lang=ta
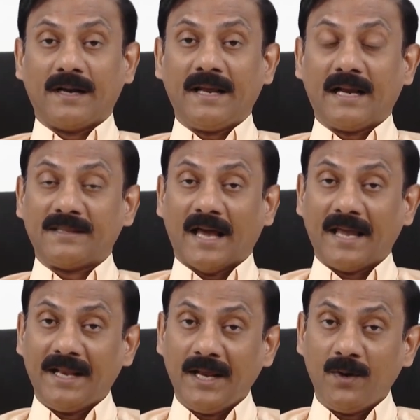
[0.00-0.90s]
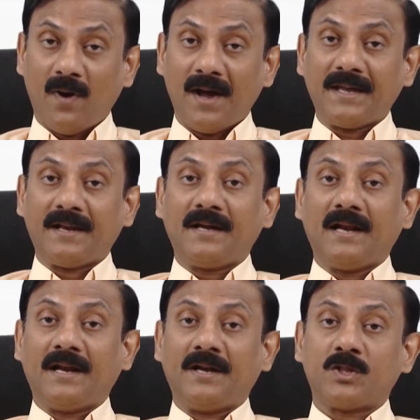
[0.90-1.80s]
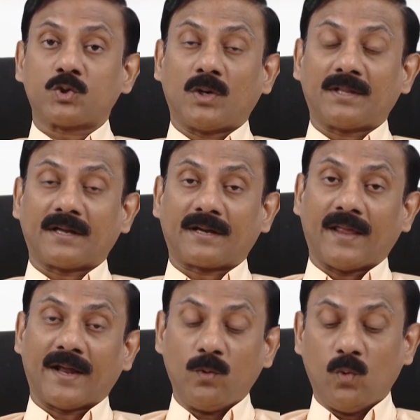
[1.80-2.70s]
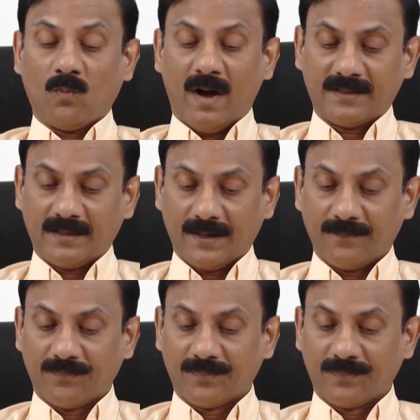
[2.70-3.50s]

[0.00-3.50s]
நீங்கள் தைரியமாக இருங்கள் என்று சொல்லத்தக்கதான ஒரு வார்த்தை